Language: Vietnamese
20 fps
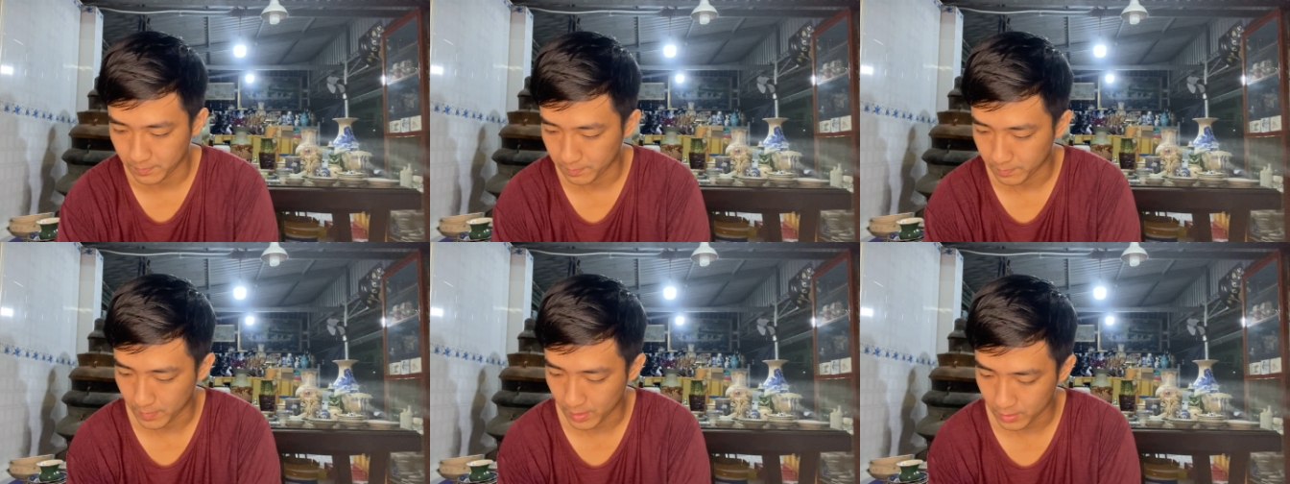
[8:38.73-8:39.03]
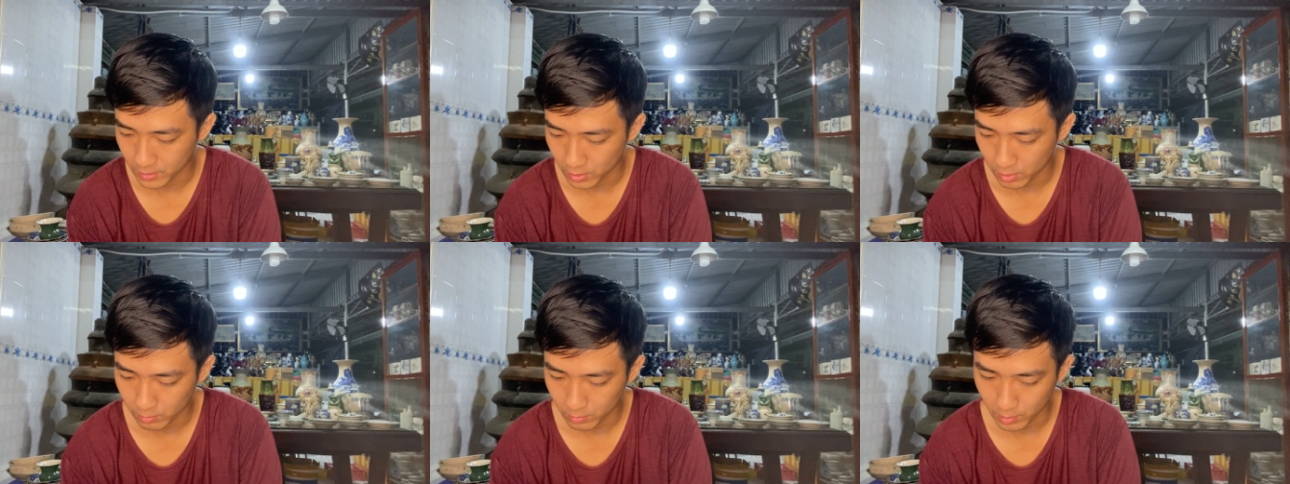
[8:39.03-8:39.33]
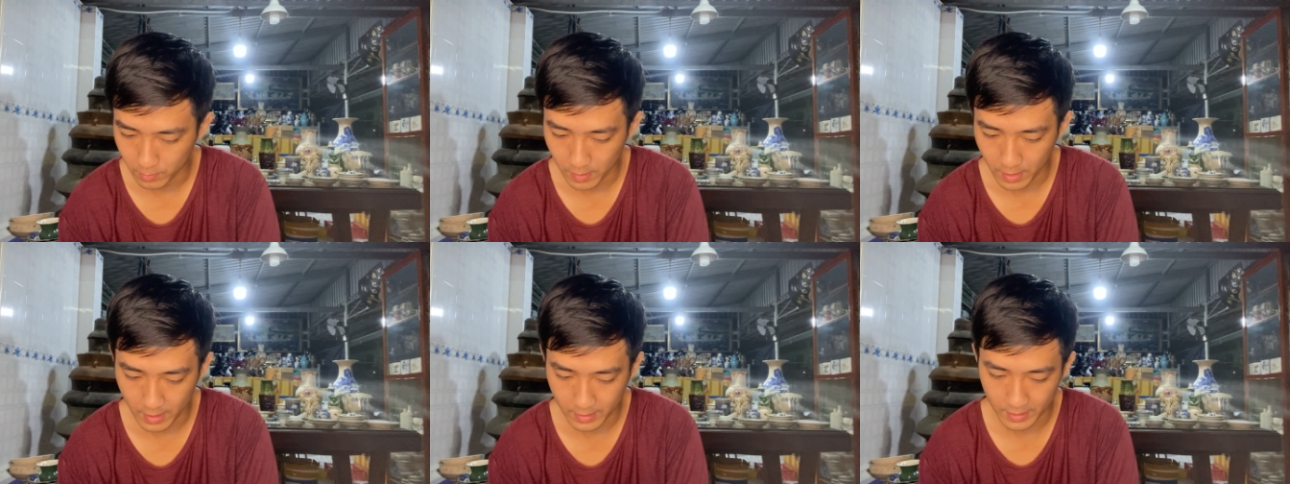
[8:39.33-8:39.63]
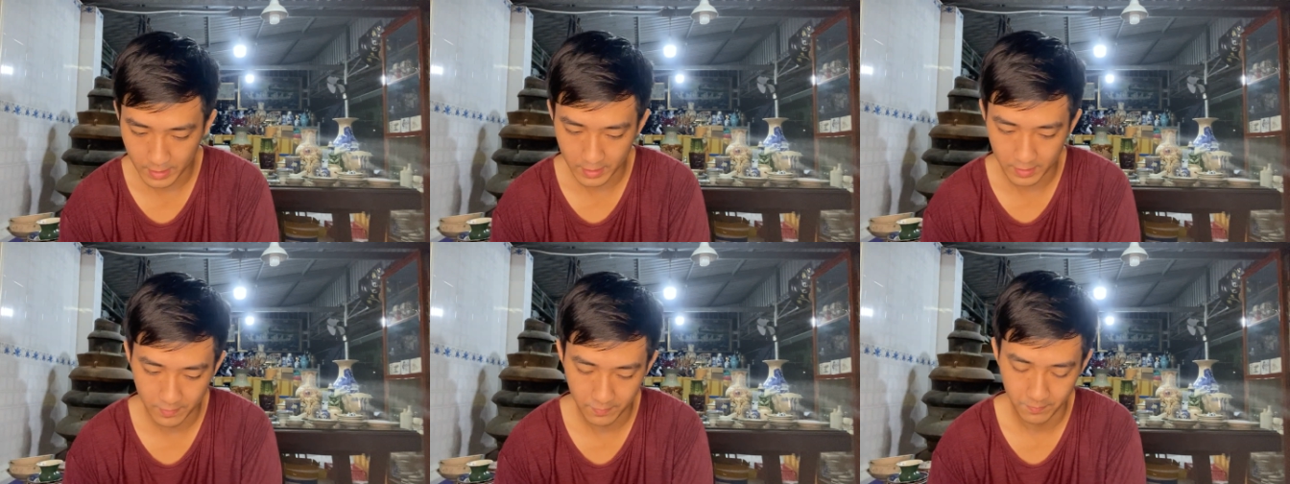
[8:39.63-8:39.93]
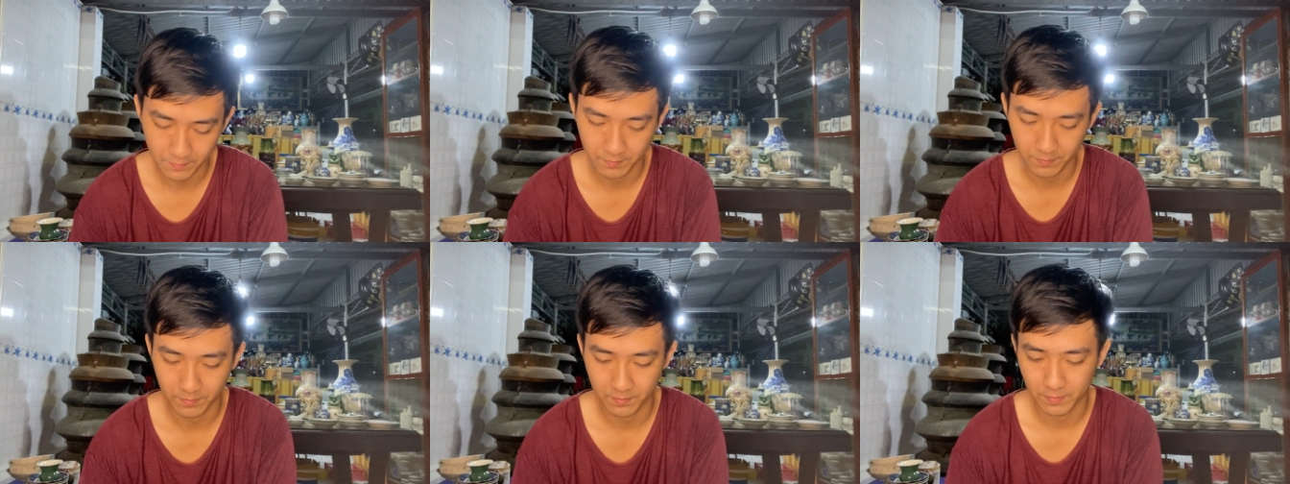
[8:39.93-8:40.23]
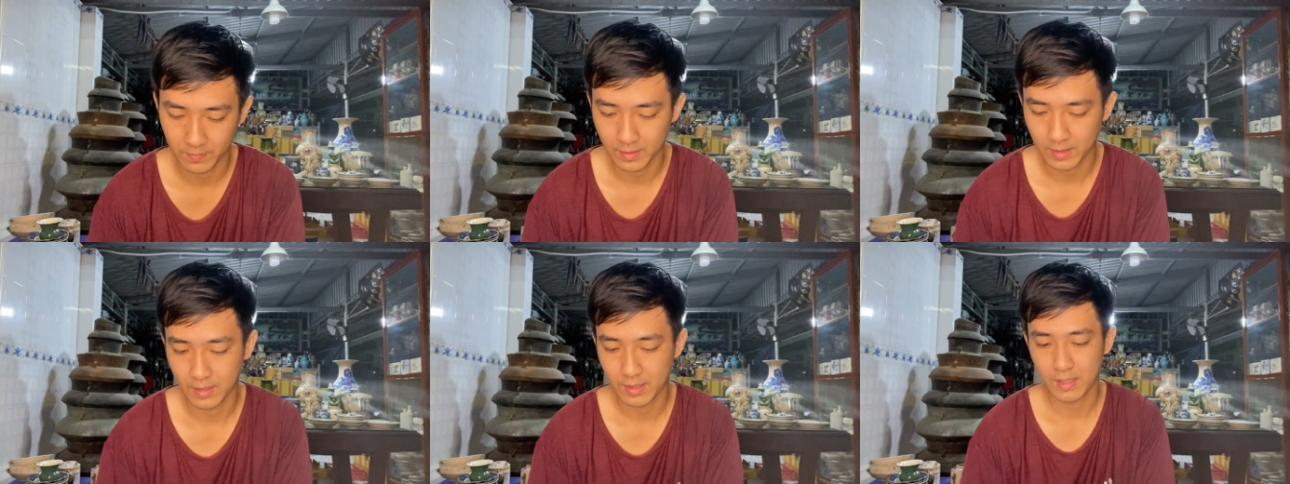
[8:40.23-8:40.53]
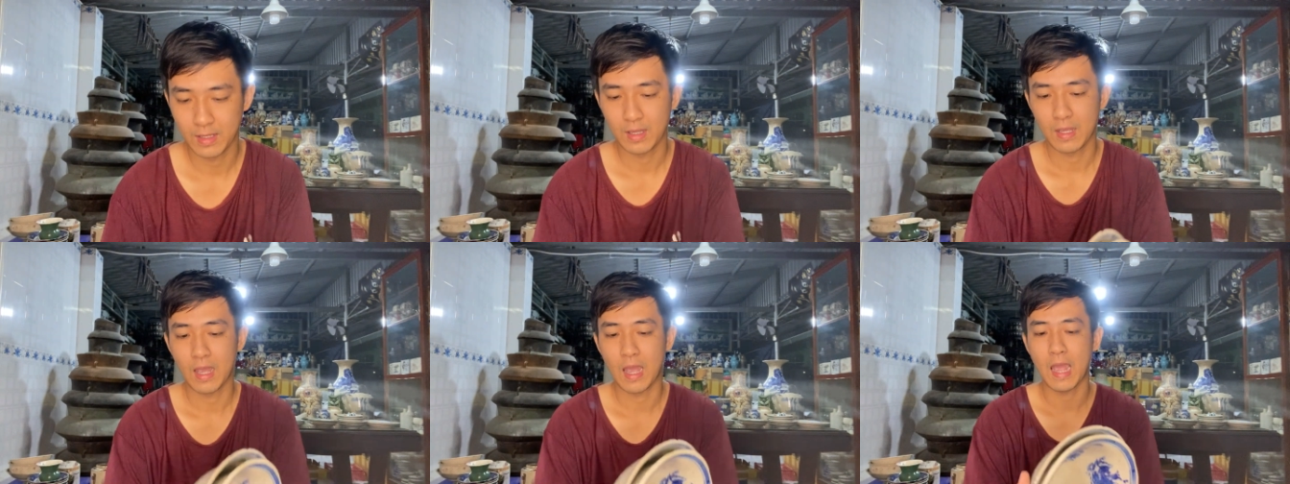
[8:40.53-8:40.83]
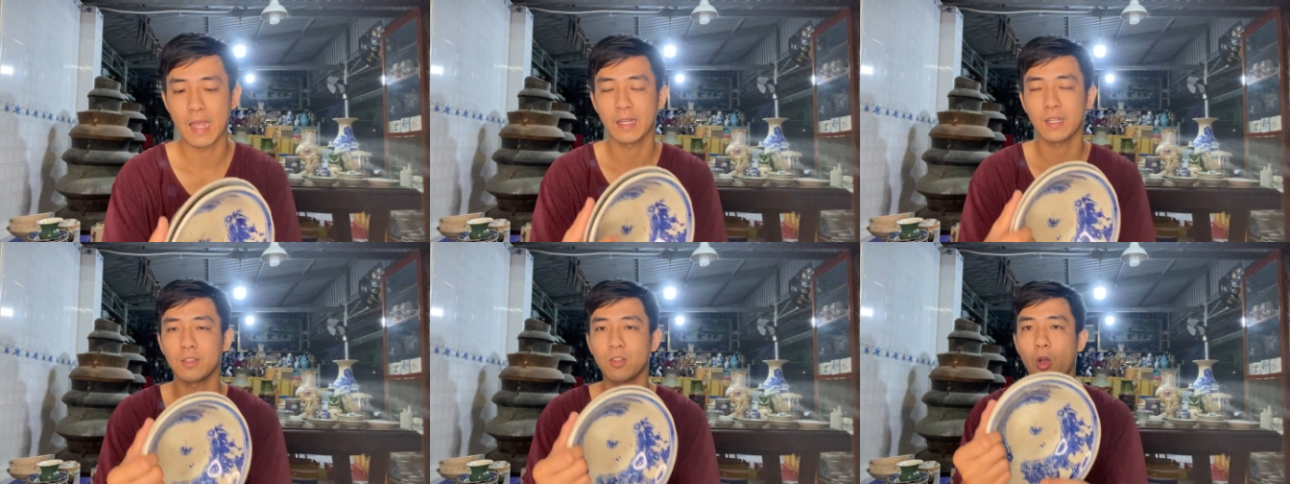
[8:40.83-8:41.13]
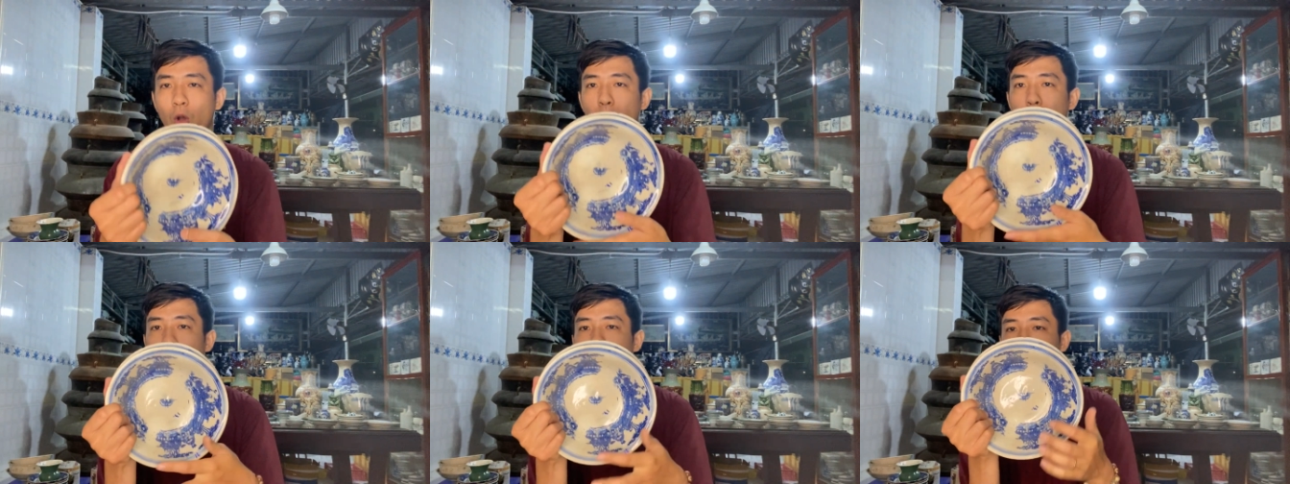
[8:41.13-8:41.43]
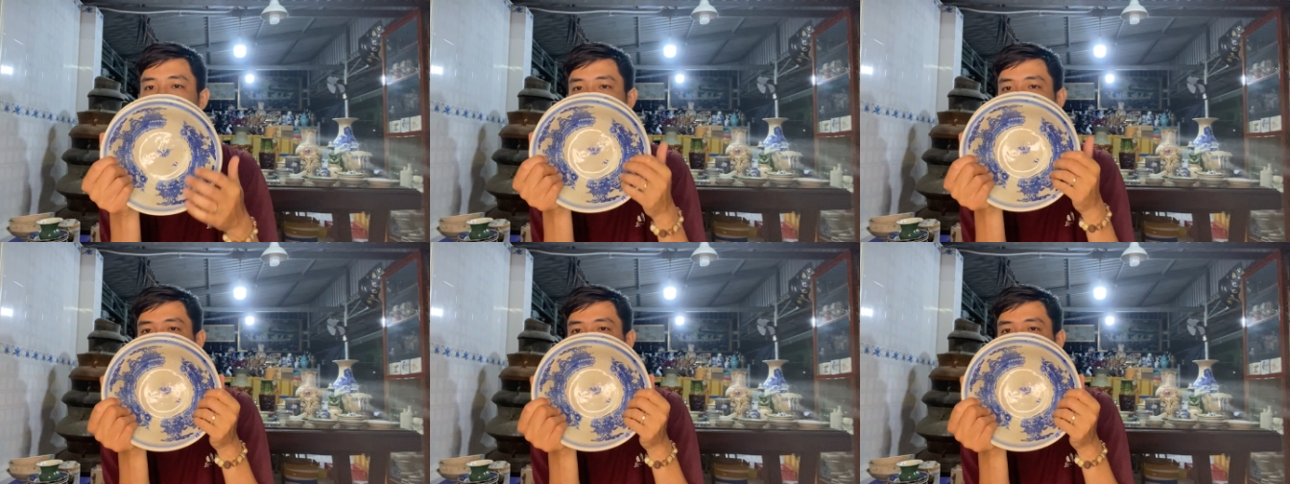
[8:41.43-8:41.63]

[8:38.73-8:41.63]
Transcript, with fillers: mã số 13 đây hai cái tô bự